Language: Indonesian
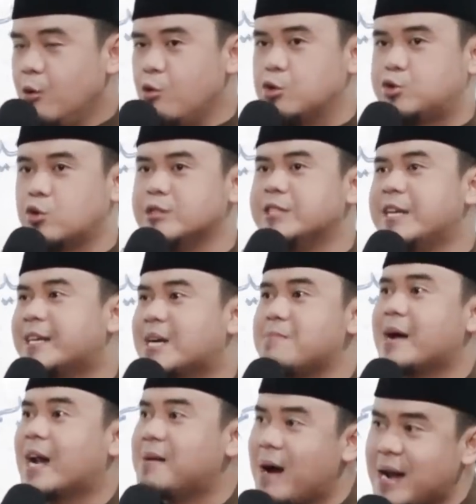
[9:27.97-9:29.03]
Ujungnya jadi
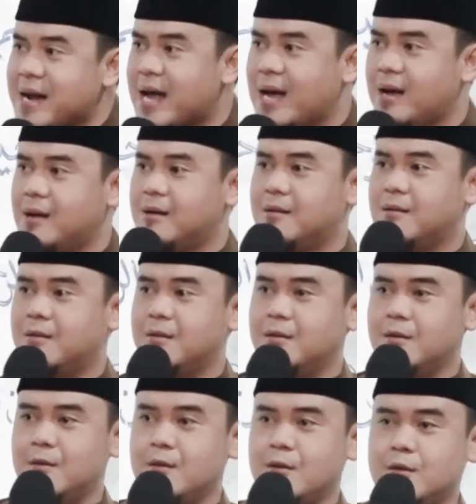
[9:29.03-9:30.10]
kemana-mana
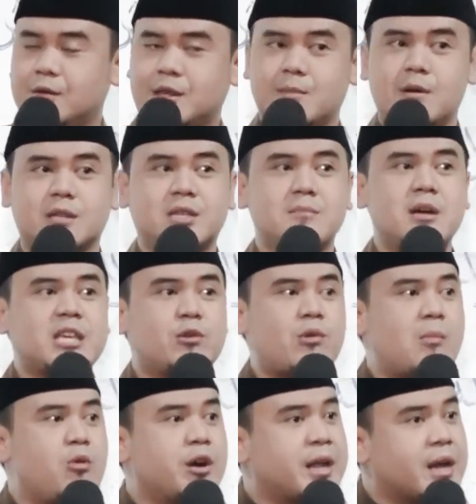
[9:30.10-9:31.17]
Tiba-tiba
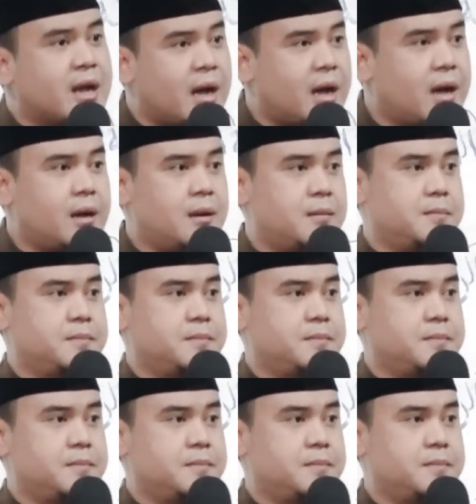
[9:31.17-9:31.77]
nyewa boneka.